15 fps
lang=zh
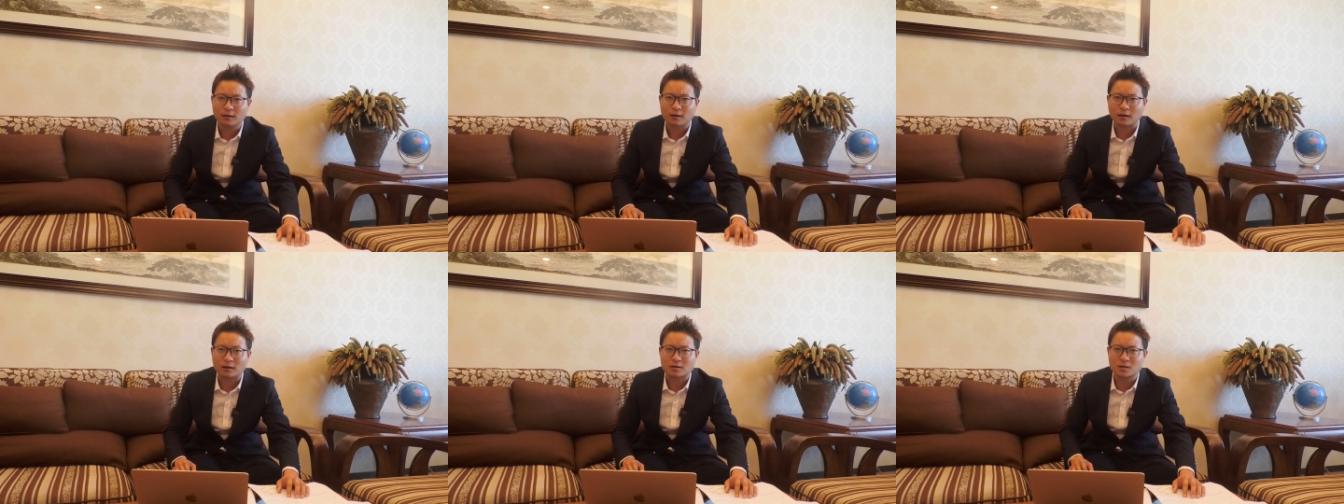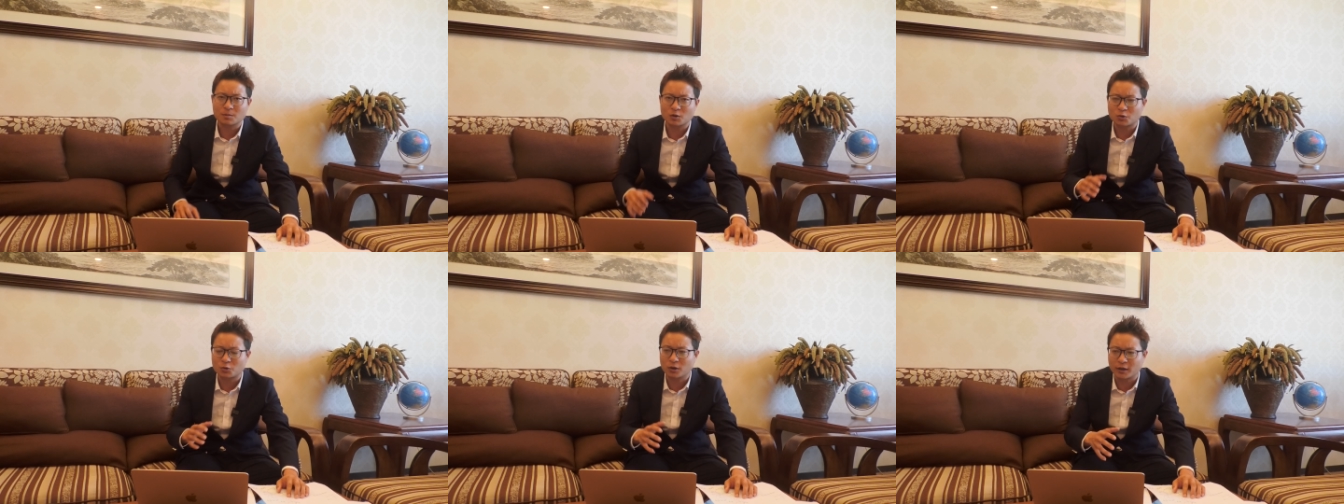啊，是
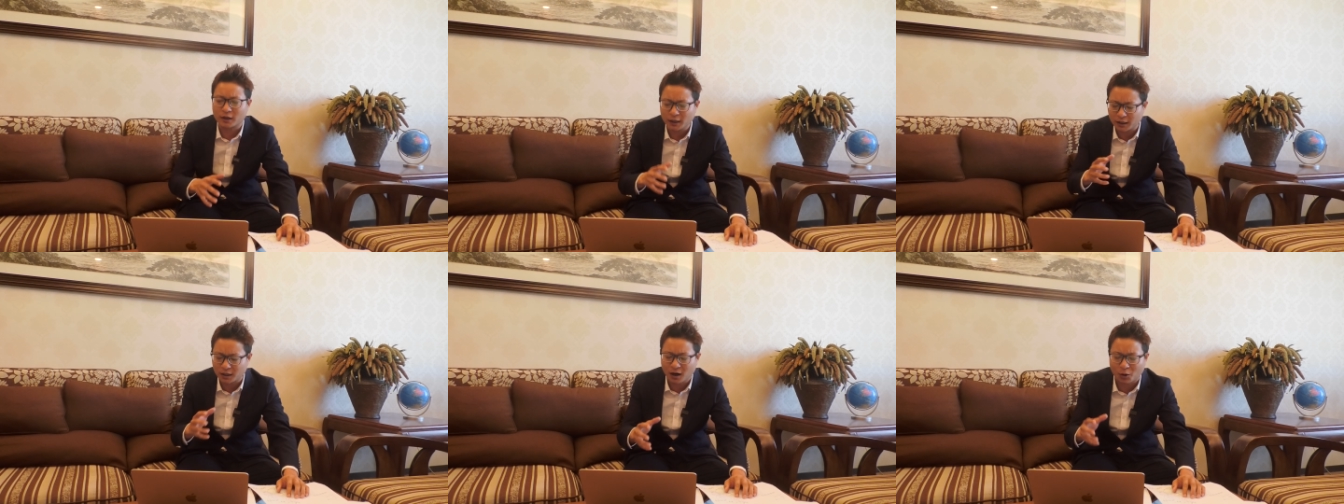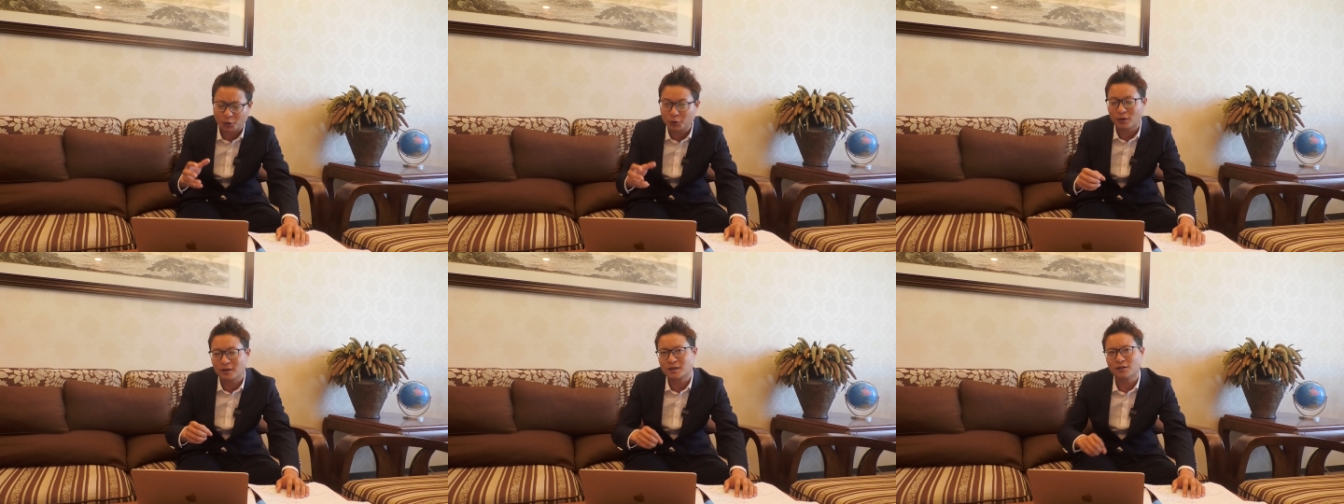不是说可以考
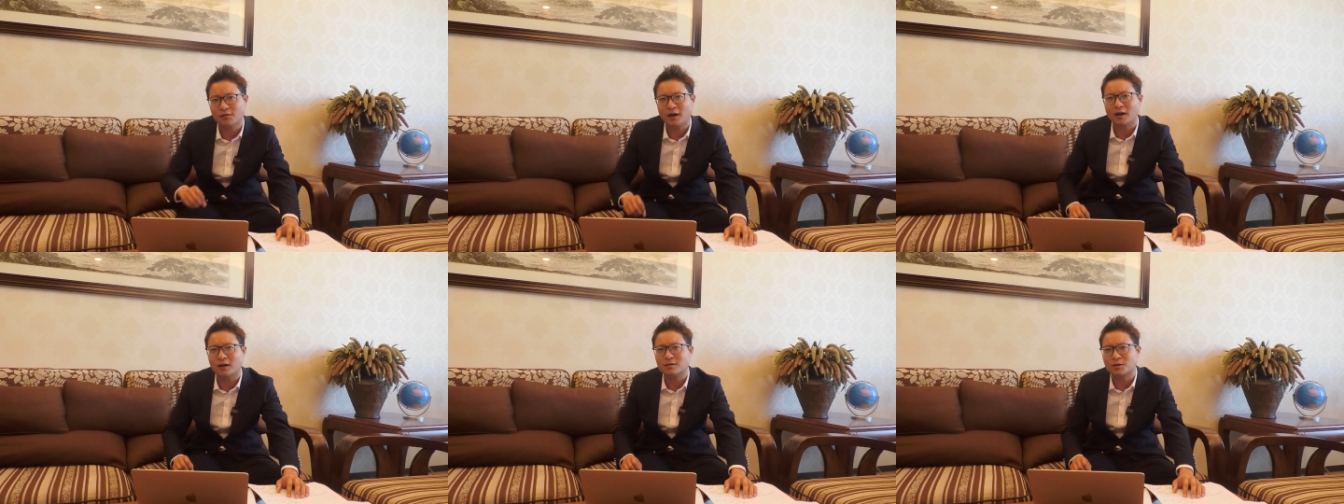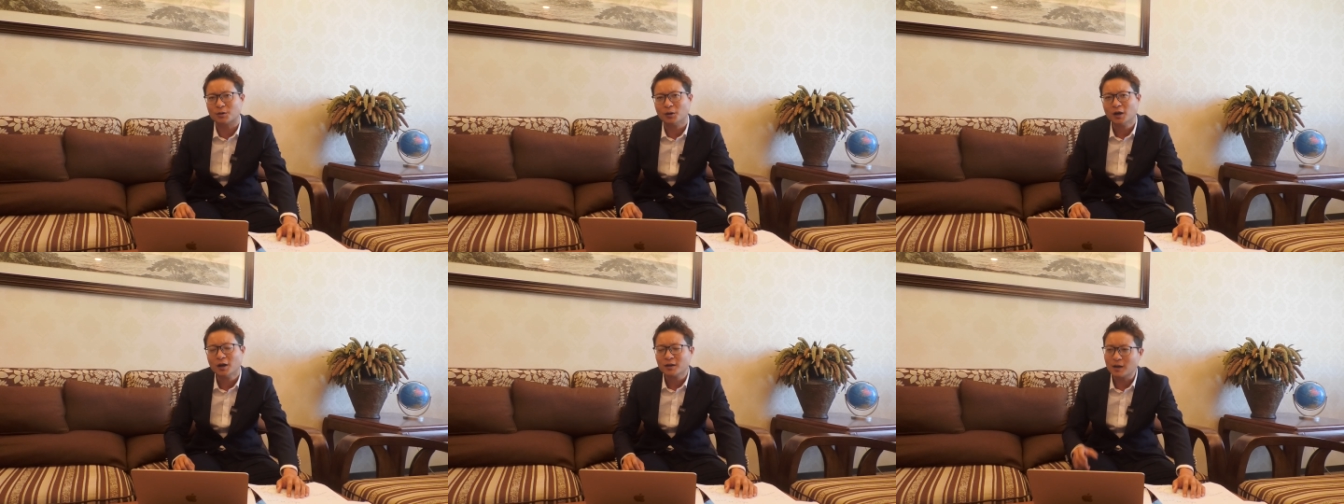虑往这个方向上走？